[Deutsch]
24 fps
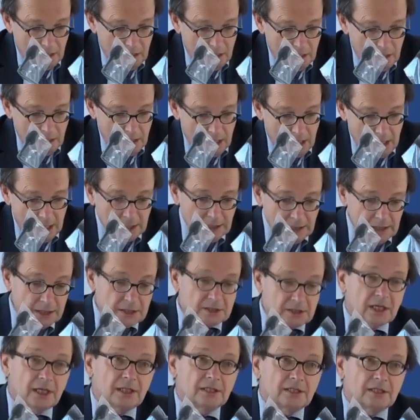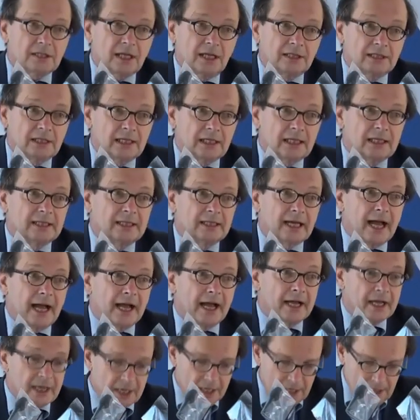Ähnlich setzt Artikel
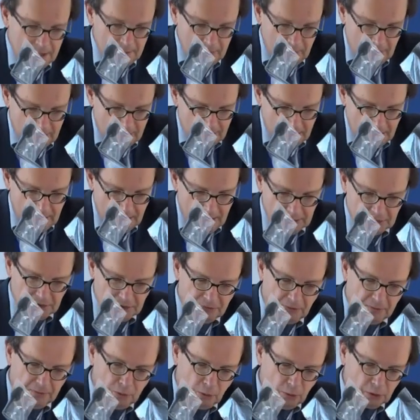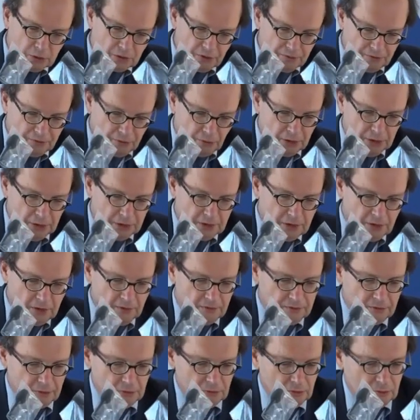3 EMAK, das Verbot der Folter und
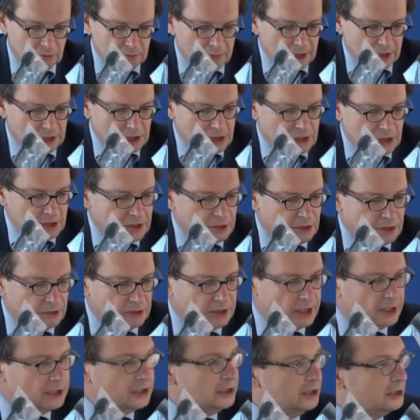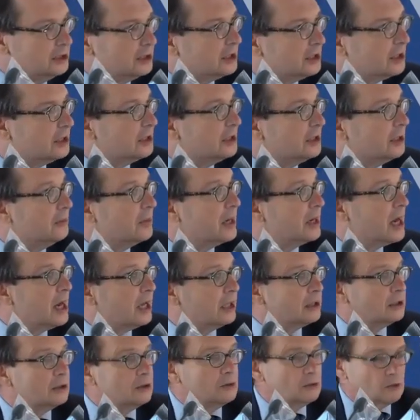von unmenschlicher oder erniedrigender
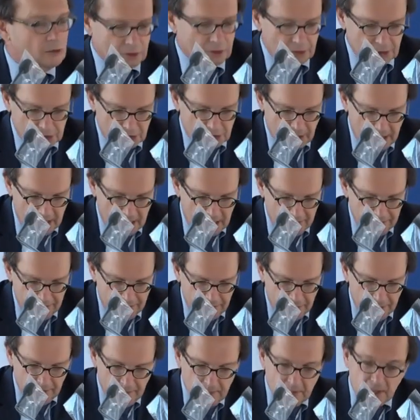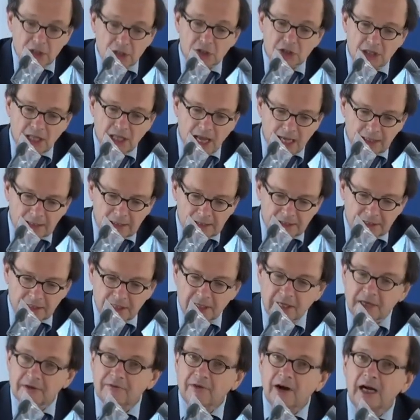Behandlung oder Strafe, staatlicher
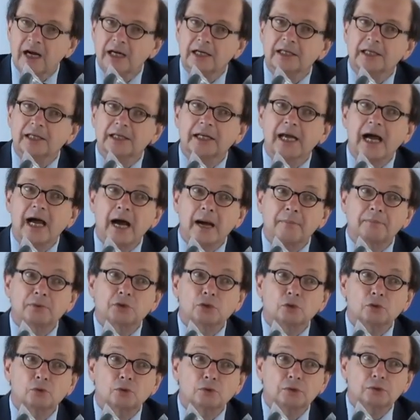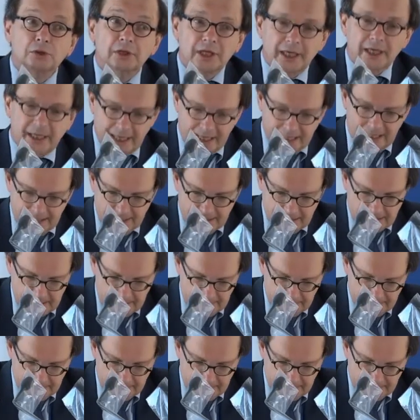Gewalt eine absolute Grenze.